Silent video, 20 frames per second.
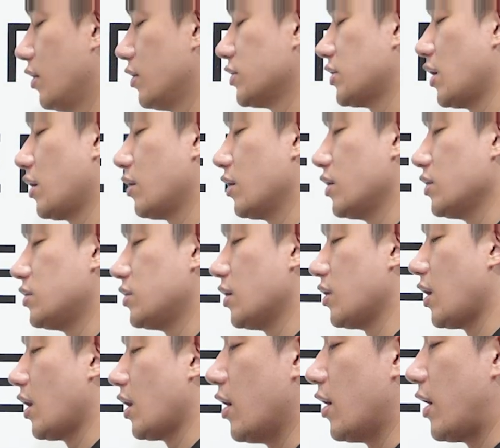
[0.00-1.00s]
자, 그랬을 때
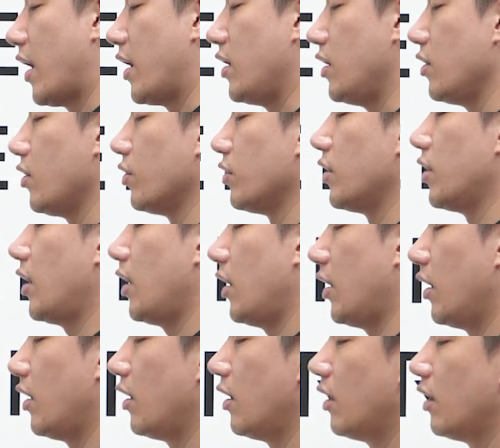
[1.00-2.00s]

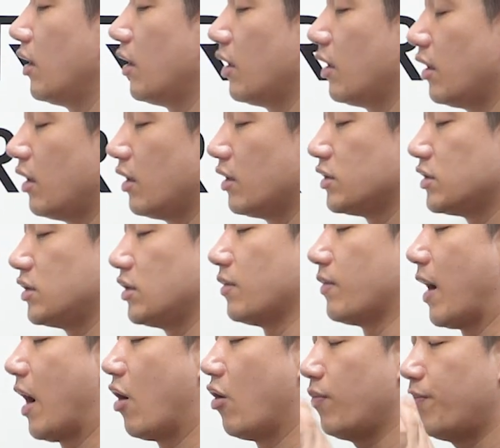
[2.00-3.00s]
레이어인데 지금
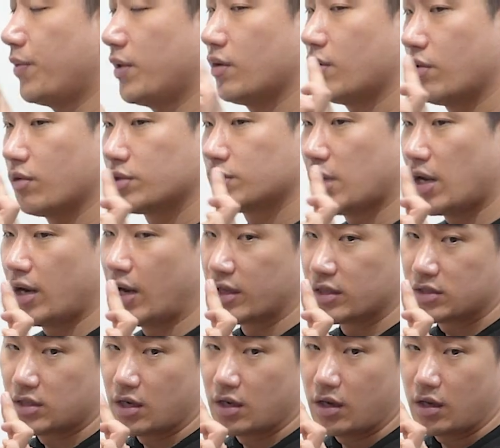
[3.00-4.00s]
아홉 핑거로 잘라
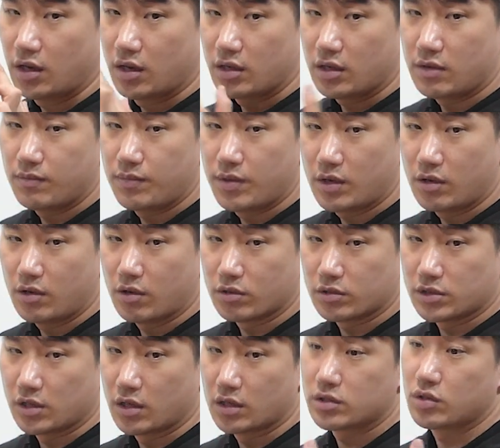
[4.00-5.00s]
안 잘라? 인핑거로
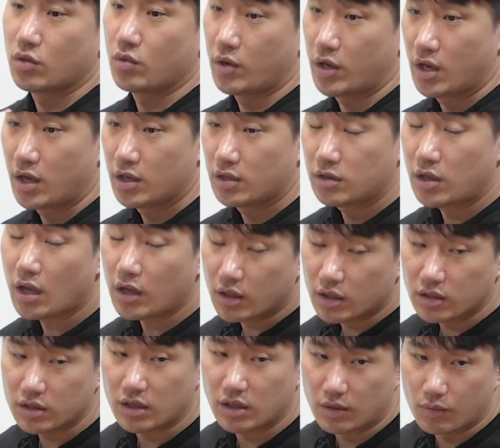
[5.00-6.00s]
잘랐지. 왜?
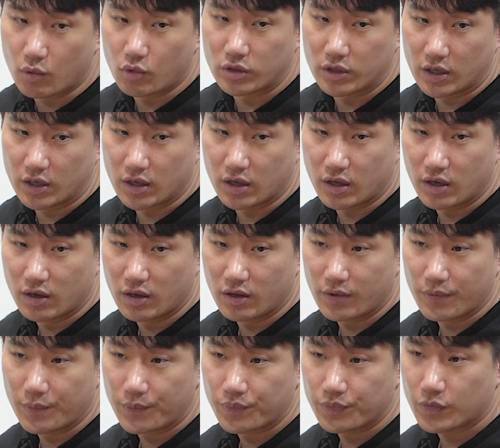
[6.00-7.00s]
테크닉이 뭐니까.
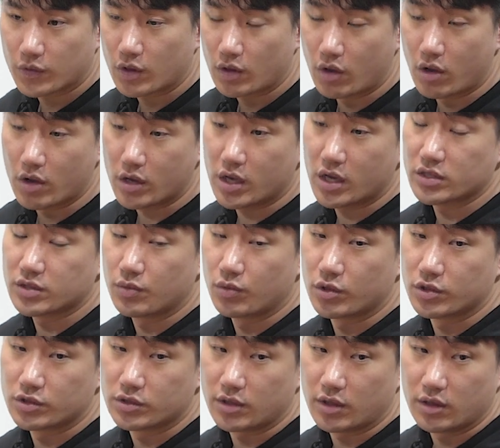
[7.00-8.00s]
여기까지
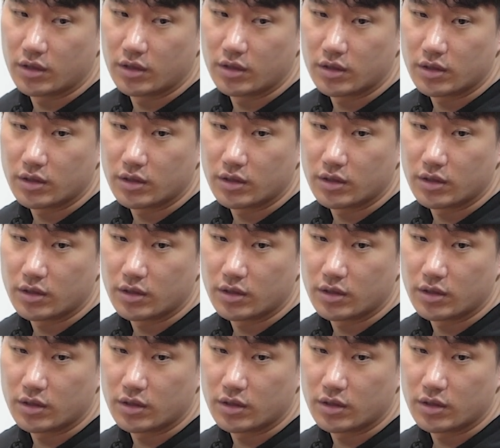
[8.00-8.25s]
뭐였어?